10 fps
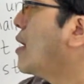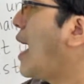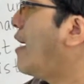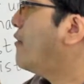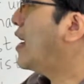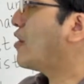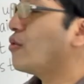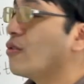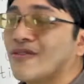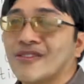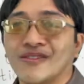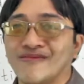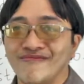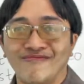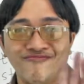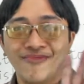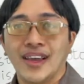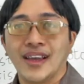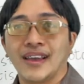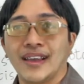de aviation
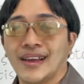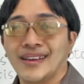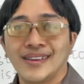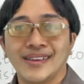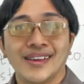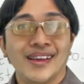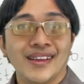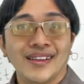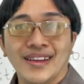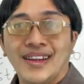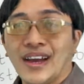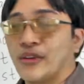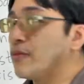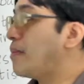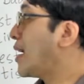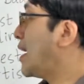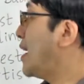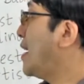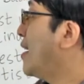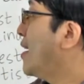ya jadi harus
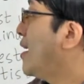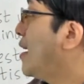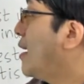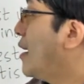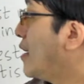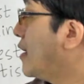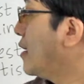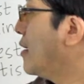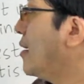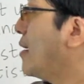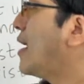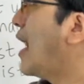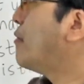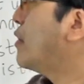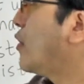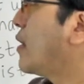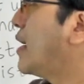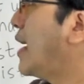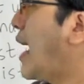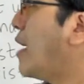pakai de dalam bentuk
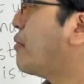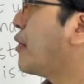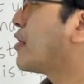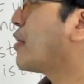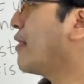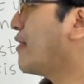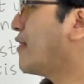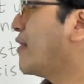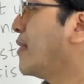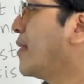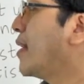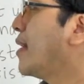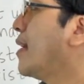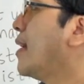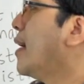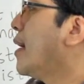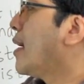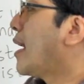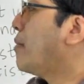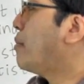d apostrof
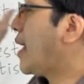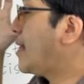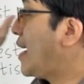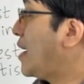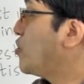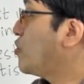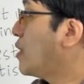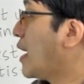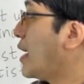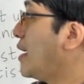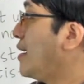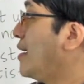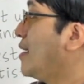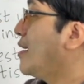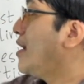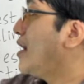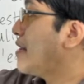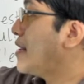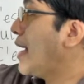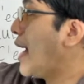Nah, perhatikan juga ini
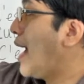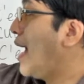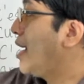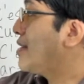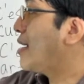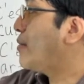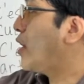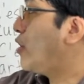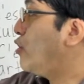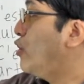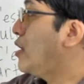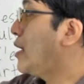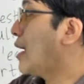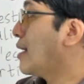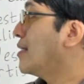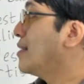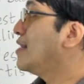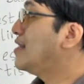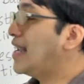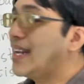si ang sama unnya,
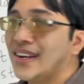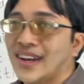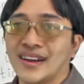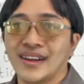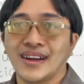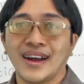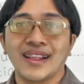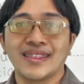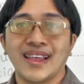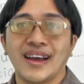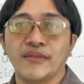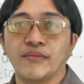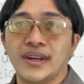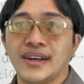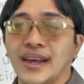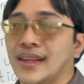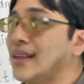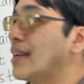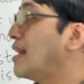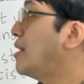gender kata
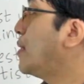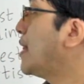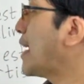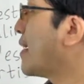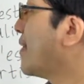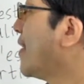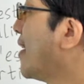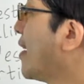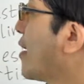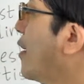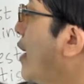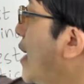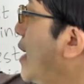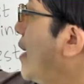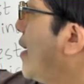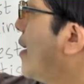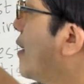bendanya. Ini penting. Kalau ini